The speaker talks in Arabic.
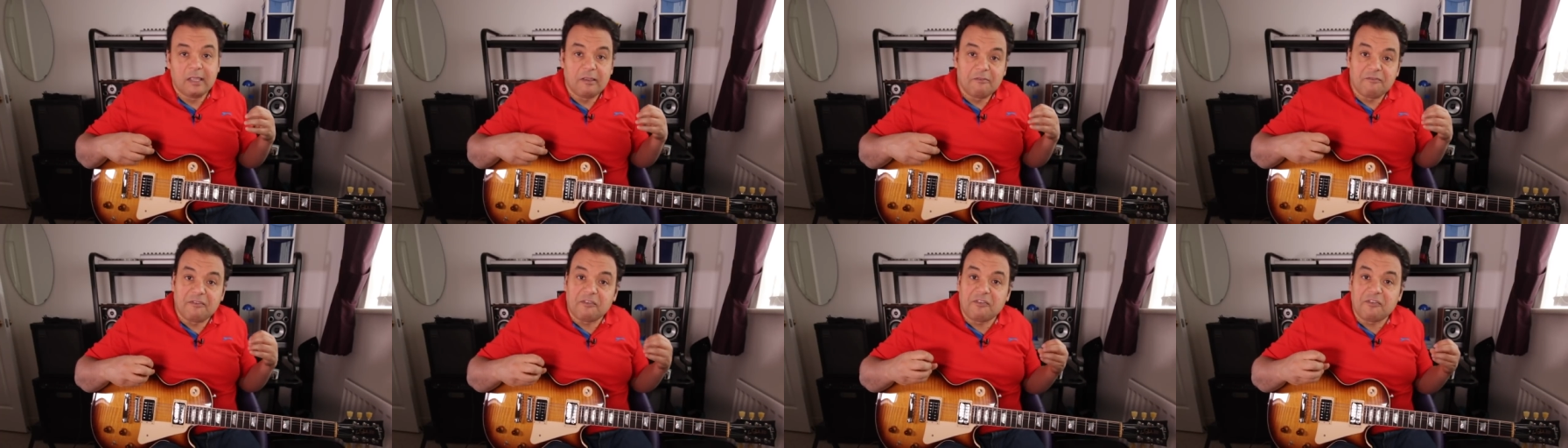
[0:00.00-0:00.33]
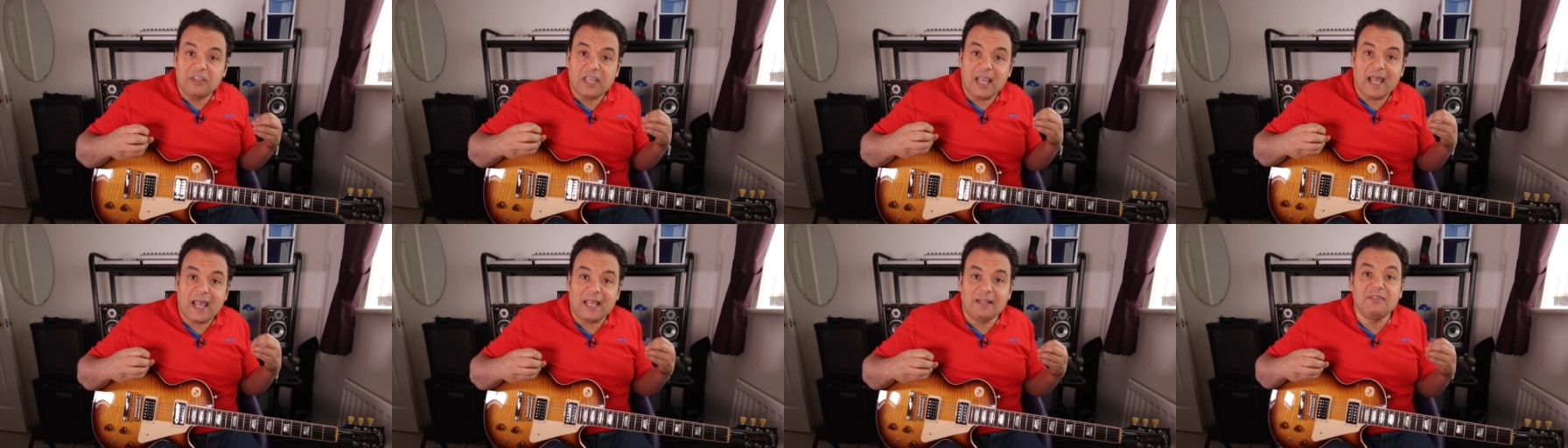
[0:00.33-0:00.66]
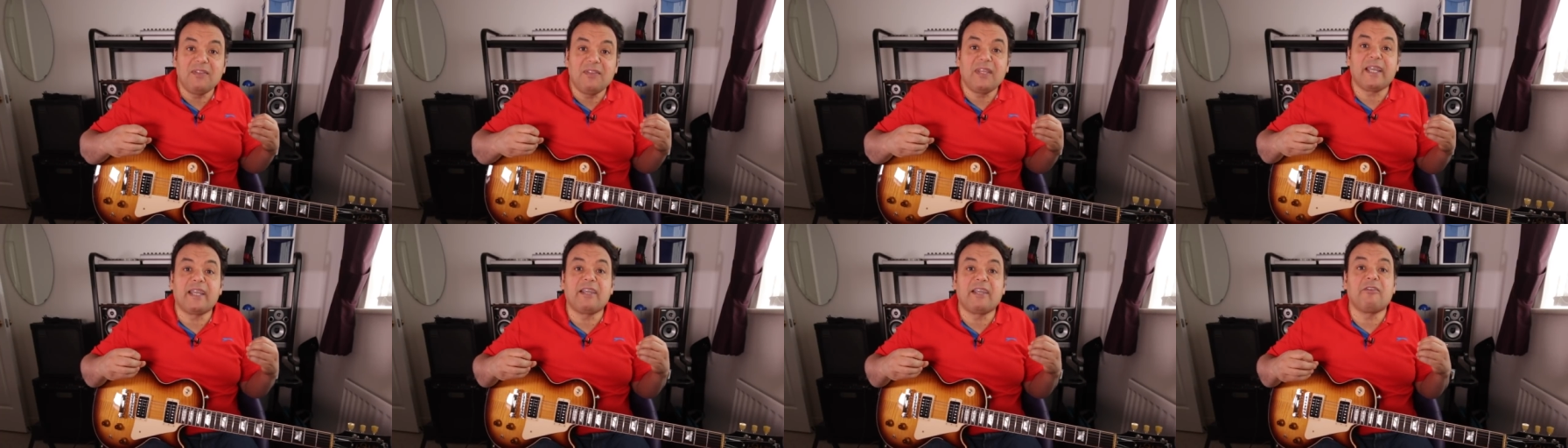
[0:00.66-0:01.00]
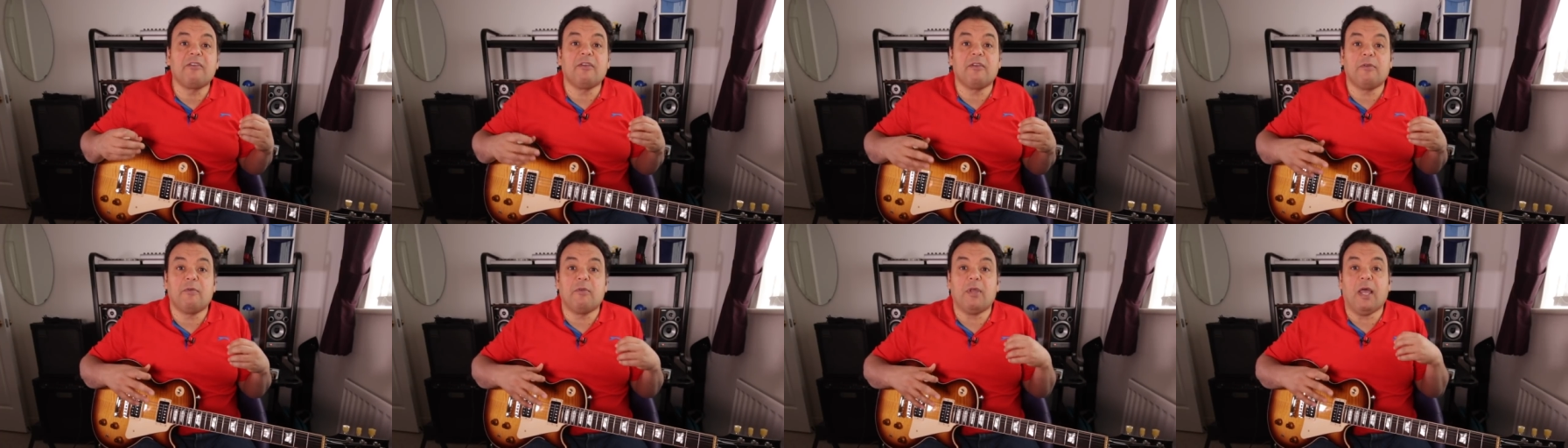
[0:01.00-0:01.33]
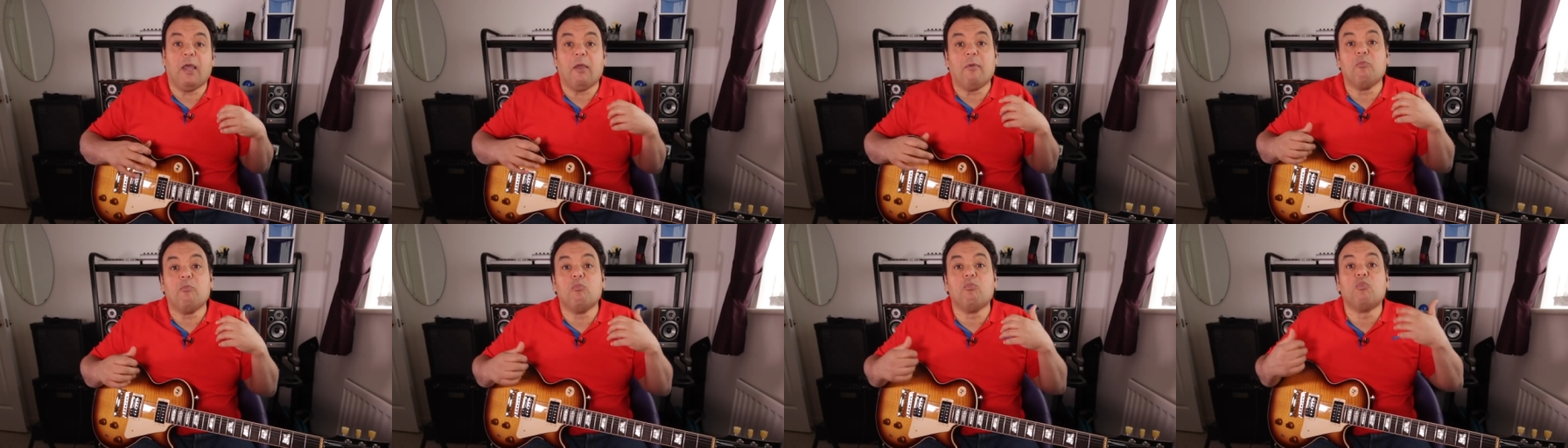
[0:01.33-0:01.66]
ففي عندك
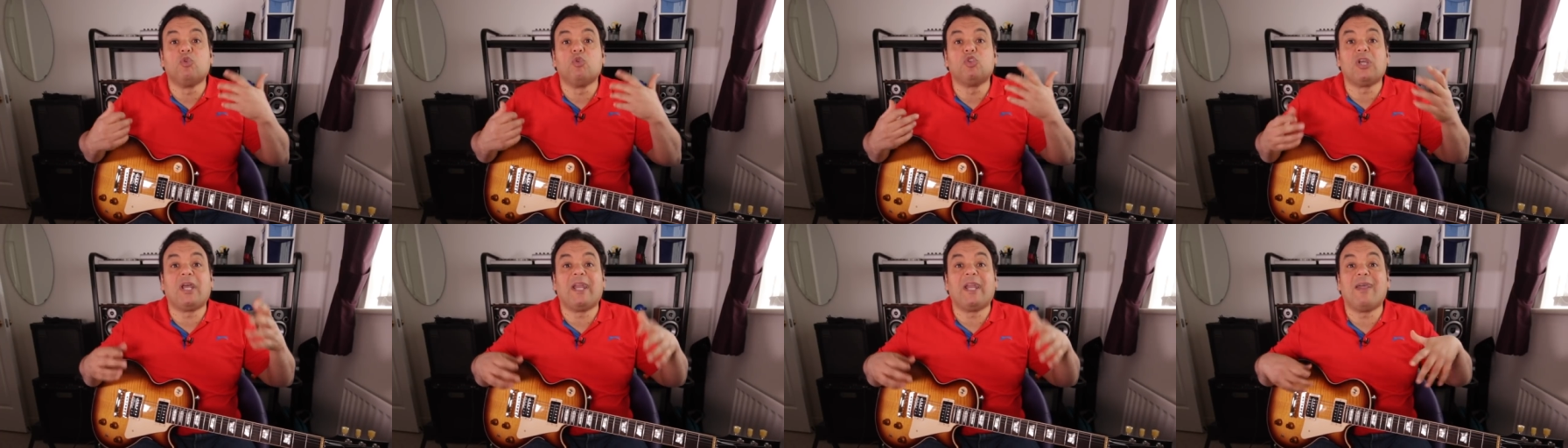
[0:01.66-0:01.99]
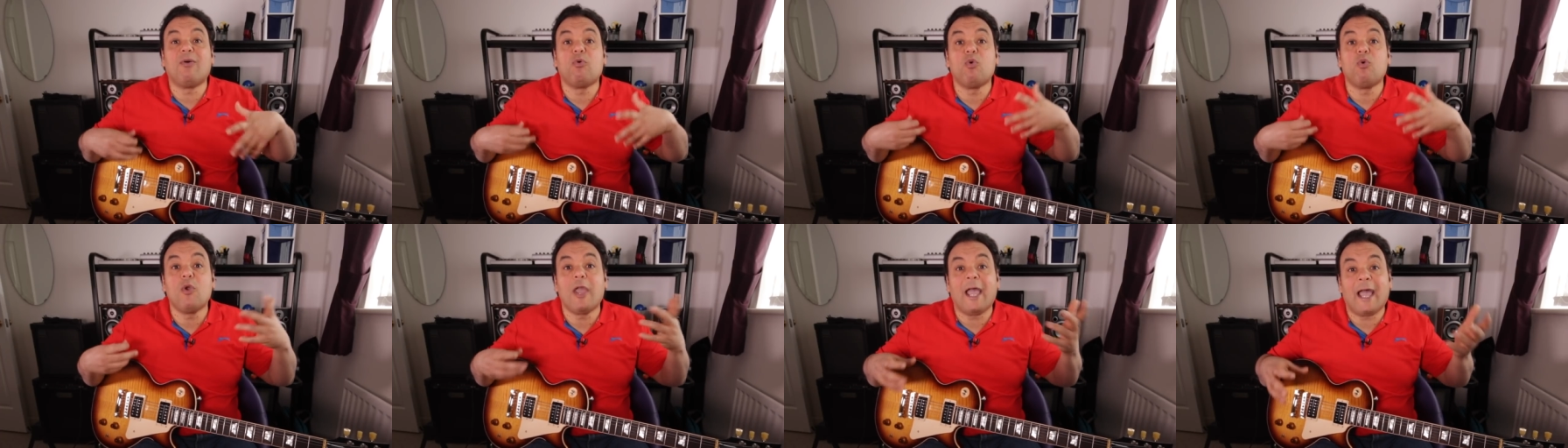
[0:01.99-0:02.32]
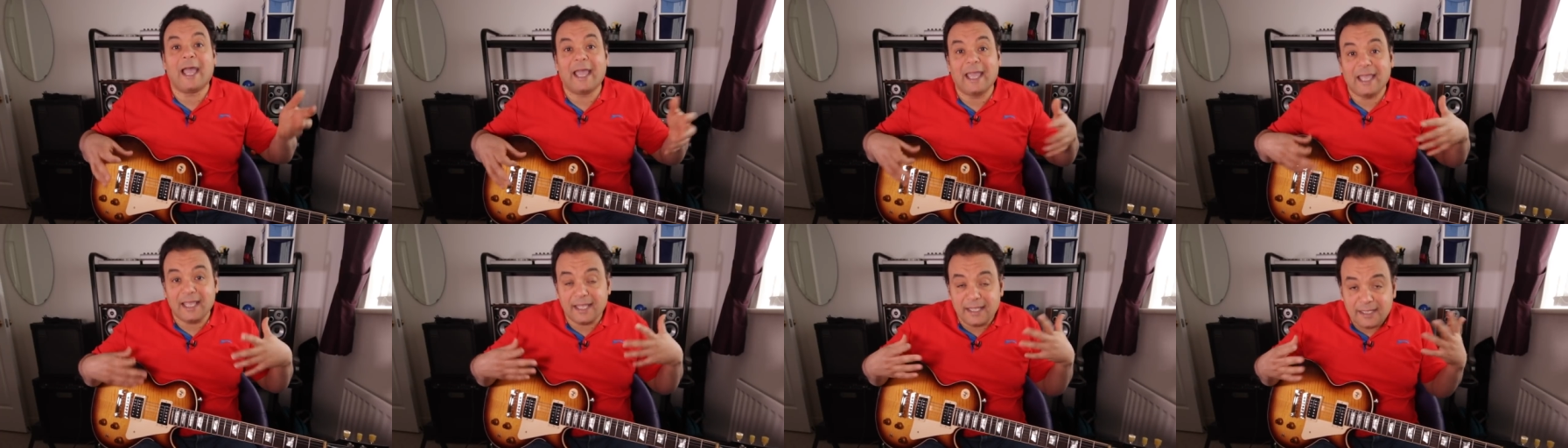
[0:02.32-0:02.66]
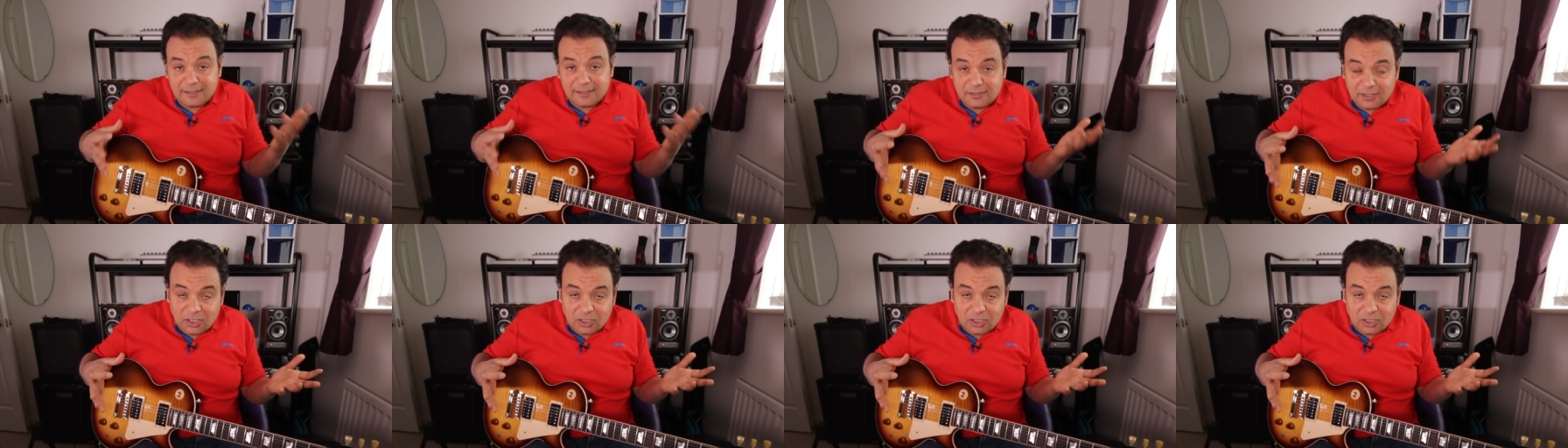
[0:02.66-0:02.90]
متنوعات